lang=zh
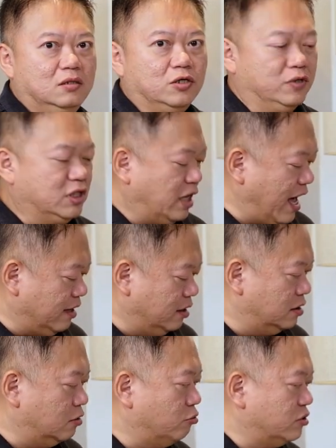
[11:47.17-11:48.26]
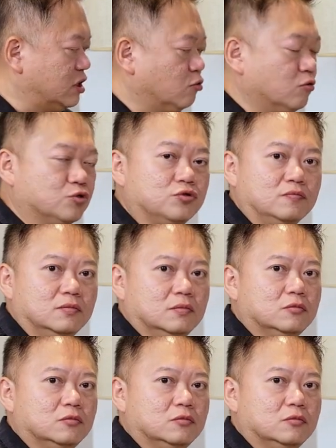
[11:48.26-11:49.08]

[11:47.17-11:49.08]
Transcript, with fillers: 有一个暗合火星过去，